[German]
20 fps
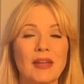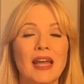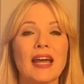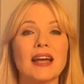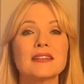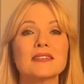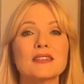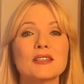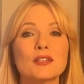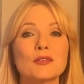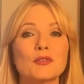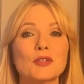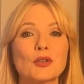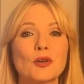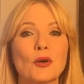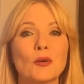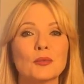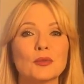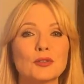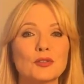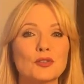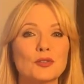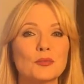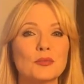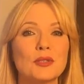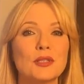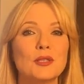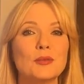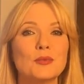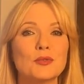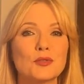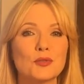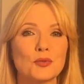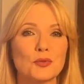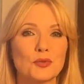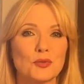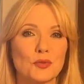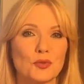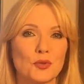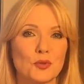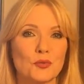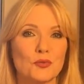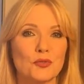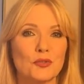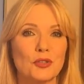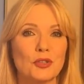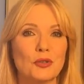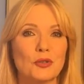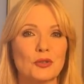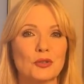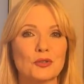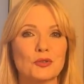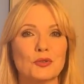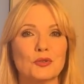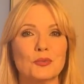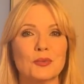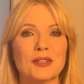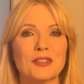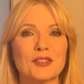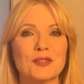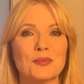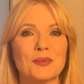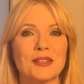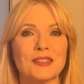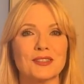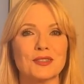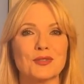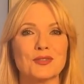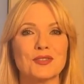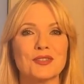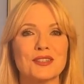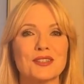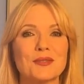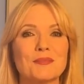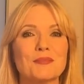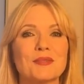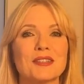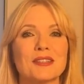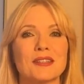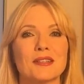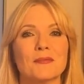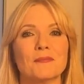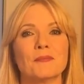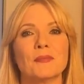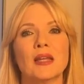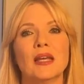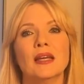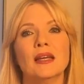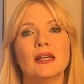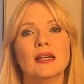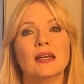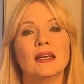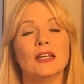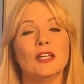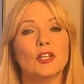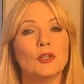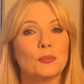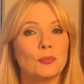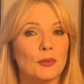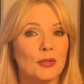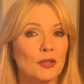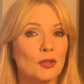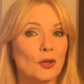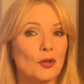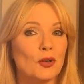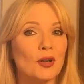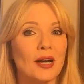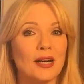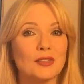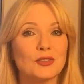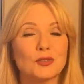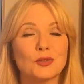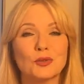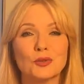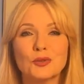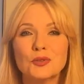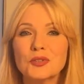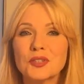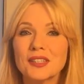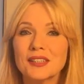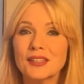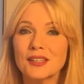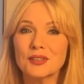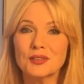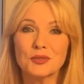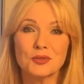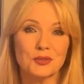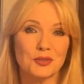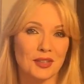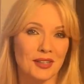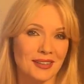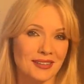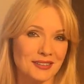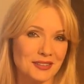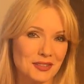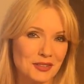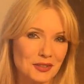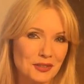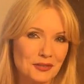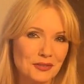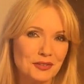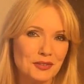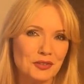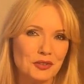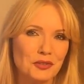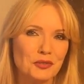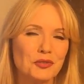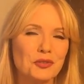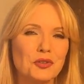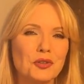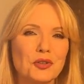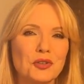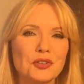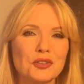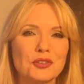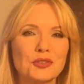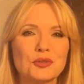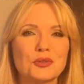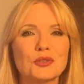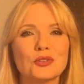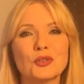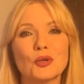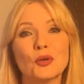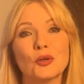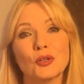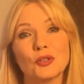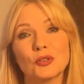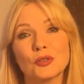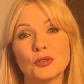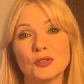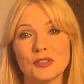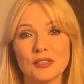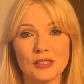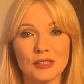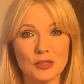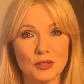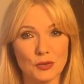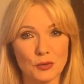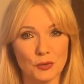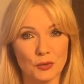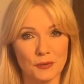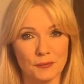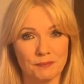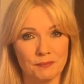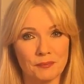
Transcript: Herzlich willkommen zum Liebeshoroskop für den Oktober 2017. Ich bin eure Astrologin Antonia Langsdorf und ich führe euch durch eure Konstellation.